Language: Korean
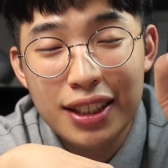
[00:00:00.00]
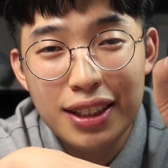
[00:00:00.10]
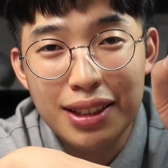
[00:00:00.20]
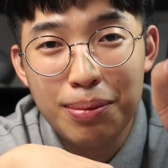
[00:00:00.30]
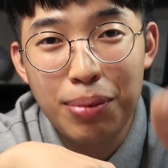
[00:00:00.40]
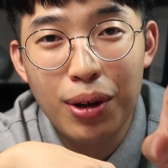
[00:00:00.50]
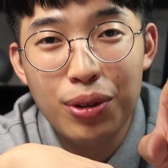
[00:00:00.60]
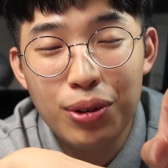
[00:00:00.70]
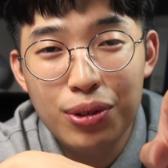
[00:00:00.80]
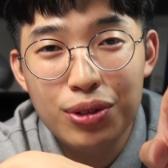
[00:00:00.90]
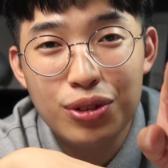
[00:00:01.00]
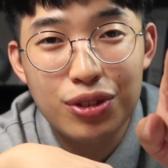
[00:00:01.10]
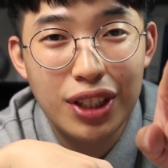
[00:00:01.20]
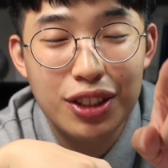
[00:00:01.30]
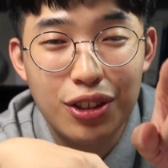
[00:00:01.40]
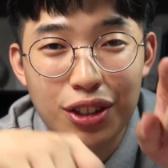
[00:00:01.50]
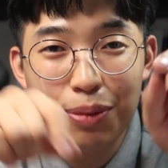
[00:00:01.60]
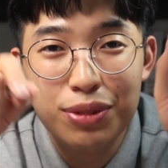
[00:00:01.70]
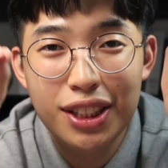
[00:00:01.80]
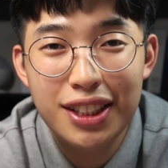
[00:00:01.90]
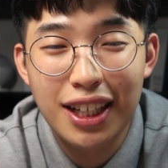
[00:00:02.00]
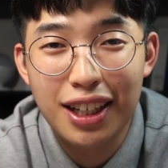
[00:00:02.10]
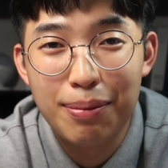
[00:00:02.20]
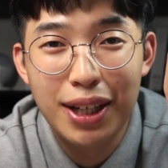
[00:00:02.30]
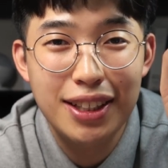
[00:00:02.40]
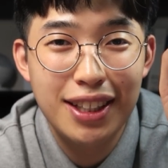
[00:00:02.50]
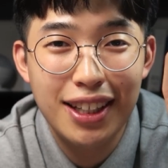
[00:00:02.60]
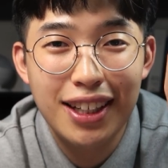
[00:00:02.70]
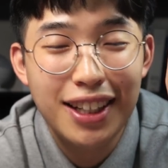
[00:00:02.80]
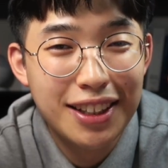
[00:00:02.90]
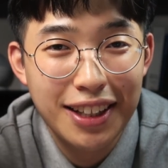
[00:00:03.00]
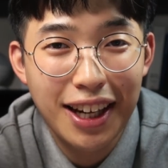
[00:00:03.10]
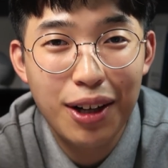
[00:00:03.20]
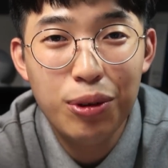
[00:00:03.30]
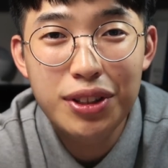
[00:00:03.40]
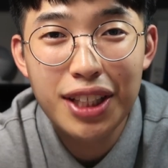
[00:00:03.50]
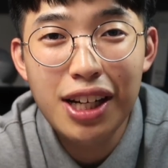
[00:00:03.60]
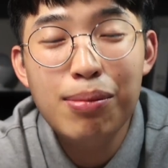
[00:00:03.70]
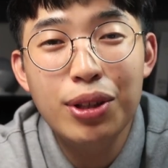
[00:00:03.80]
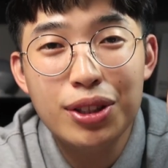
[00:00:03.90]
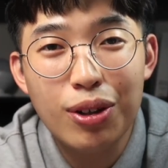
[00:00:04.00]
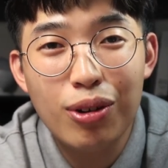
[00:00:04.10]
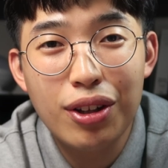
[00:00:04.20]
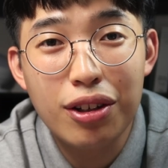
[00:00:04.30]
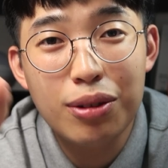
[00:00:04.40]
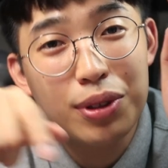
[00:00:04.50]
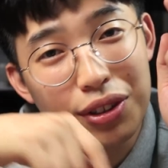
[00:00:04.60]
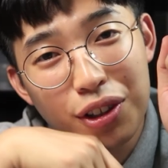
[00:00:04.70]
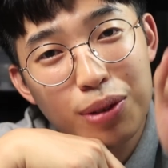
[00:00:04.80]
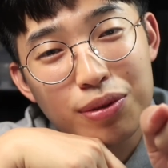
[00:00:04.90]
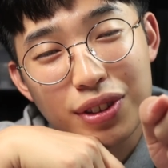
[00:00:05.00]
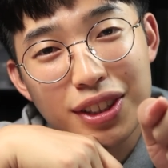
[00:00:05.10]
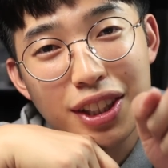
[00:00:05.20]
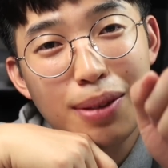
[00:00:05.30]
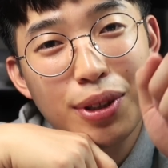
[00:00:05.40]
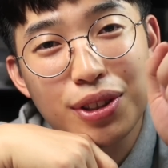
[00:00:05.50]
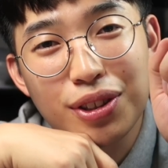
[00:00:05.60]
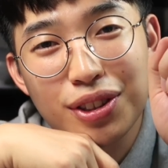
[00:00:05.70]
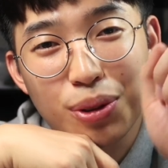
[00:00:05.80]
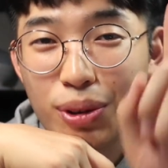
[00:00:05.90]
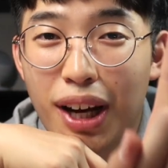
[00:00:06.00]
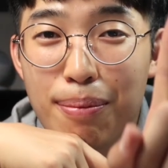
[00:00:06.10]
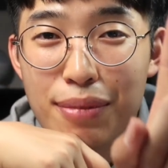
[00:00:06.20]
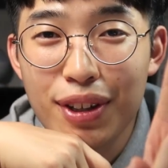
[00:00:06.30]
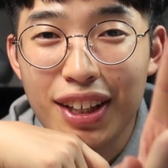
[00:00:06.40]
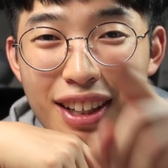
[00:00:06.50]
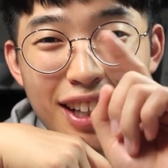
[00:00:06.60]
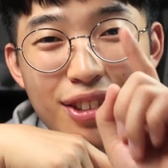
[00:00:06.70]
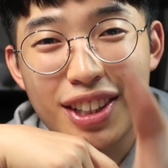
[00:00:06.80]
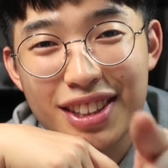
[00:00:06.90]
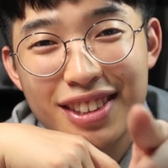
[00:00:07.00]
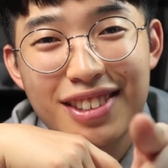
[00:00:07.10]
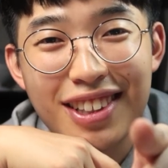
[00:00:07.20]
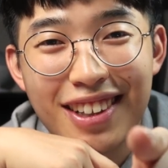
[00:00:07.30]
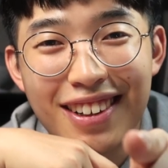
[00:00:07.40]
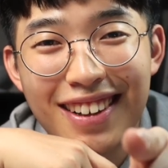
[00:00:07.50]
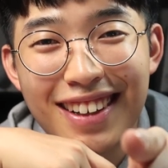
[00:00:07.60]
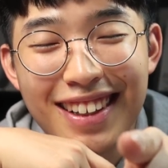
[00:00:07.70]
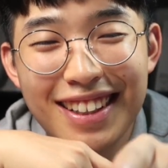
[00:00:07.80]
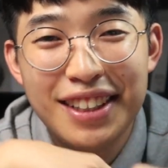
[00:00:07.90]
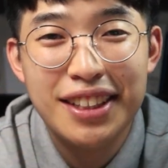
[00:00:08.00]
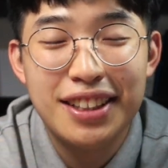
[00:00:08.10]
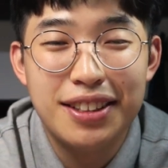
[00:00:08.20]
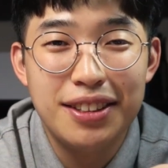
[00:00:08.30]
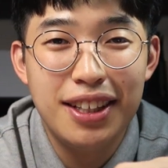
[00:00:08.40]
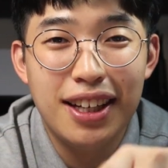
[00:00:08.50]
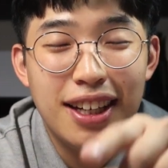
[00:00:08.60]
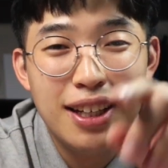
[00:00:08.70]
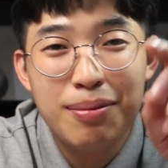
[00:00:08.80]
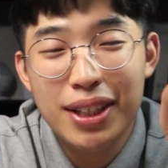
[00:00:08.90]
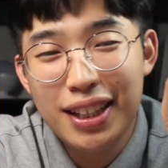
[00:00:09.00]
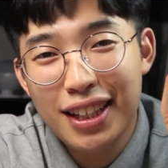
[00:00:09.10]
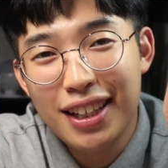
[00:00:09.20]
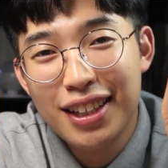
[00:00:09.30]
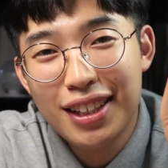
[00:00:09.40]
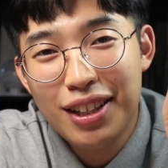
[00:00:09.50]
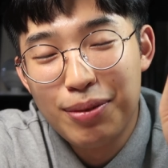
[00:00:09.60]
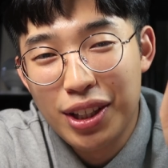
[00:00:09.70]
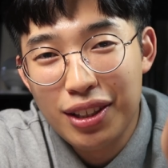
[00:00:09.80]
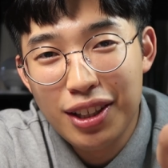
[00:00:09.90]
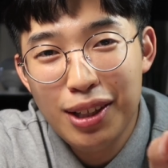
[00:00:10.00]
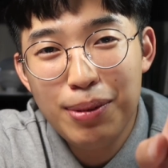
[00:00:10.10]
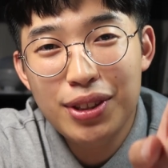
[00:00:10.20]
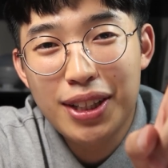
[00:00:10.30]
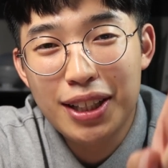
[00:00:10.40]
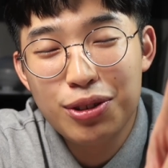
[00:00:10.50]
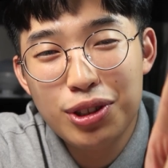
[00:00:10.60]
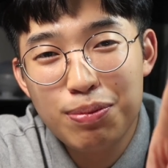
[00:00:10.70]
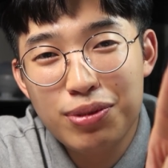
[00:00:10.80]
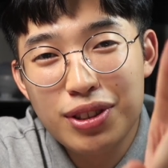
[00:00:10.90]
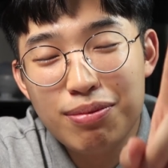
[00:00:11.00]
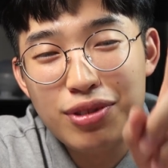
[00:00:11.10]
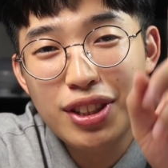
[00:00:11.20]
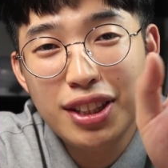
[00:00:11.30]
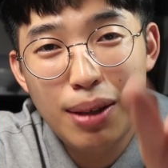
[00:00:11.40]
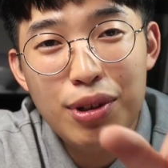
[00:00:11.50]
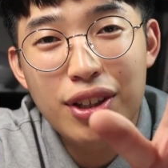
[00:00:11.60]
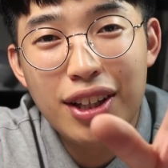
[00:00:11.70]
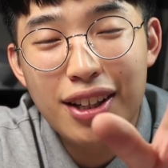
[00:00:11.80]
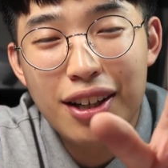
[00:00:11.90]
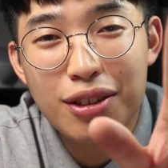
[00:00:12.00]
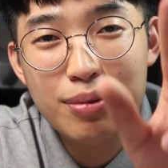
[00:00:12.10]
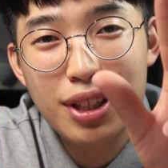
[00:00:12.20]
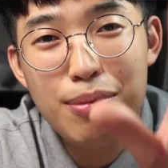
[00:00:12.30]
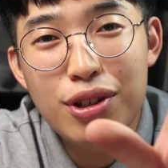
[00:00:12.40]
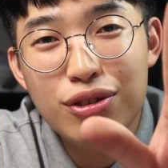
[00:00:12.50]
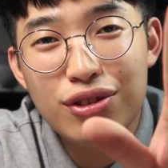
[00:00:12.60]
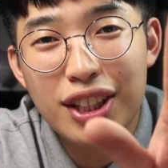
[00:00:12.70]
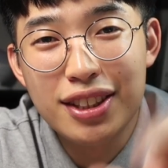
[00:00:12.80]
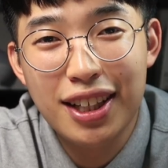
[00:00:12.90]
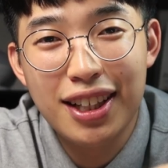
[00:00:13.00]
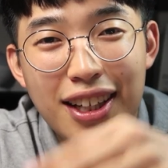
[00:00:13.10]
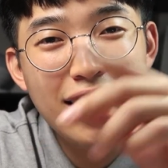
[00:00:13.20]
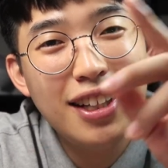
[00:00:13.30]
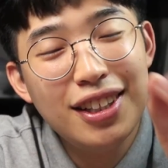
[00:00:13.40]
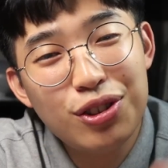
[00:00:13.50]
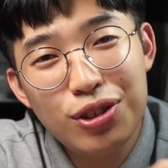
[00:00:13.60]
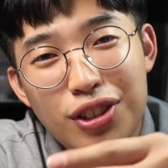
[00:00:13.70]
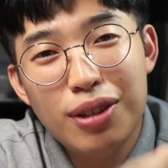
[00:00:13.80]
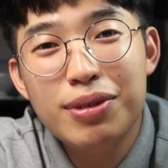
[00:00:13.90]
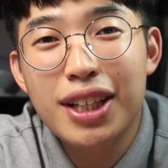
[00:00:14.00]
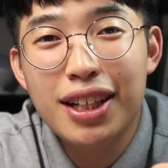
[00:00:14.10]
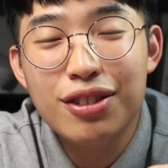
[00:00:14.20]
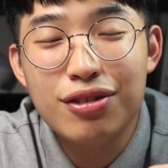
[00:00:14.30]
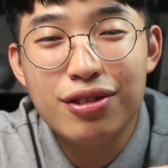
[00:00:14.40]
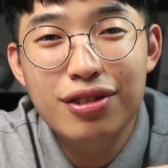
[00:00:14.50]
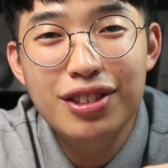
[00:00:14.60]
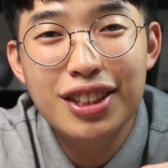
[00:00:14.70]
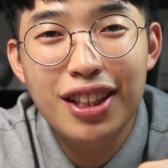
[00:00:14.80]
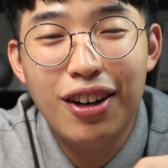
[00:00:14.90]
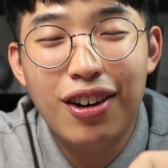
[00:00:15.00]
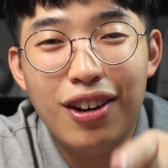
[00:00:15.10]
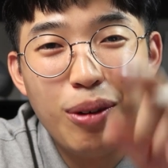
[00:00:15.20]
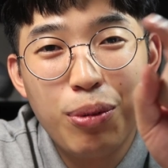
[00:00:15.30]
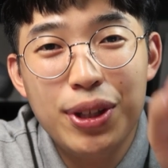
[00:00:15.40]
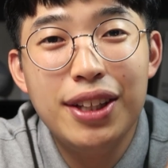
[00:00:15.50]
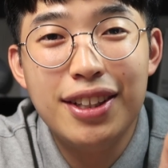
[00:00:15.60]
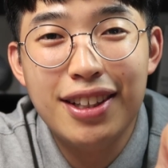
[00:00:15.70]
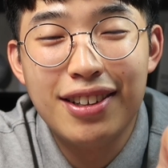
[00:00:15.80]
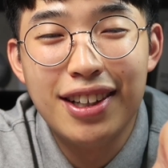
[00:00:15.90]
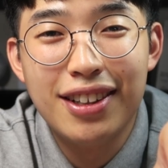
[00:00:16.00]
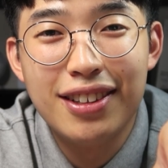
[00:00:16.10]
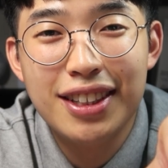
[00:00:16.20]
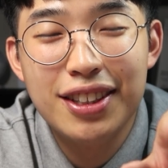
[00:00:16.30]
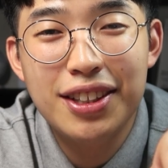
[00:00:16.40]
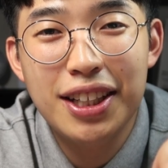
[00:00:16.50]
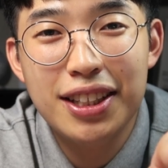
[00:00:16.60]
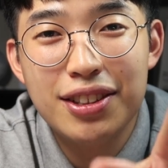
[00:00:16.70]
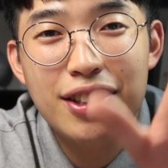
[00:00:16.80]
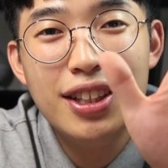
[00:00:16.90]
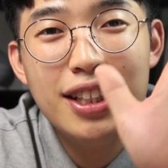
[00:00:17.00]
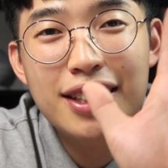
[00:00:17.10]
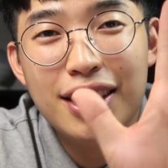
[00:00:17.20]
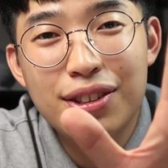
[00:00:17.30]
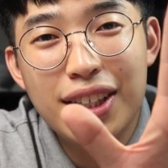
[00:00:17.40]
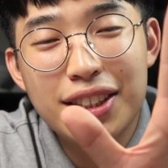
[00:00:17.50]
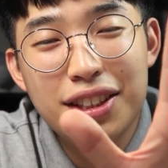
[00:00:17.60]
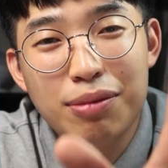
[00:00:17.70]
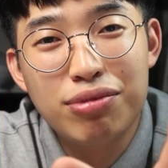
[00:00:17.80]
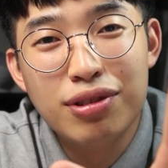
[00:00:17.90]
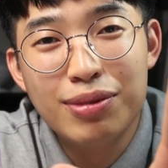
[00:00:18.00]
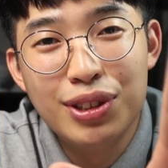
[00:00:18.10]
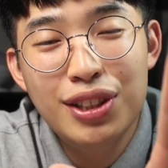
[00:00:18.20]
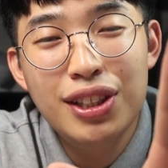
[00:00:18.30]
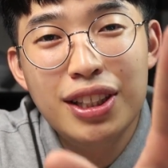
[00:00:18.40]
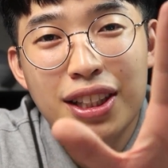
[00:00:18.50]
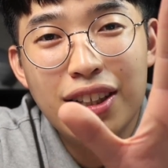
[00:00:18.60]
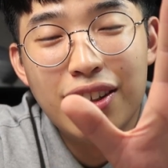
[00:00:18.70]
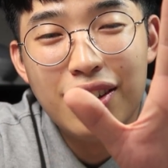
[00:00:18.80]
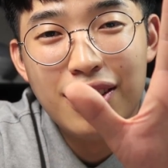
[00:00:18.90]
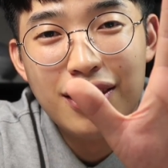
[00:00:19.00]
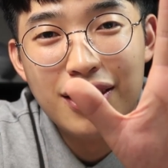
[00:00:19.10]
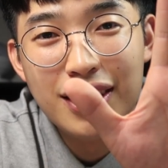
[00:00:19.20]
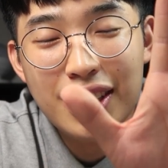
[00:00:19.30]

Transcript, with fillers: 그 번호 중에서 겹치지 않게 만약에 내가 혼자 1번을 적었다 그러면 여러분 그 1번 적으신 한 명이 가져가시는 거예요 근데 만약에 1번을 뭐 가지고 싶으신 분이 3명이 됐다 그럼 3명 중에 제가 추첨을 해가지고 어, 보내드릴 거예요 그렇게 해서 다섯 가지 제품을 어,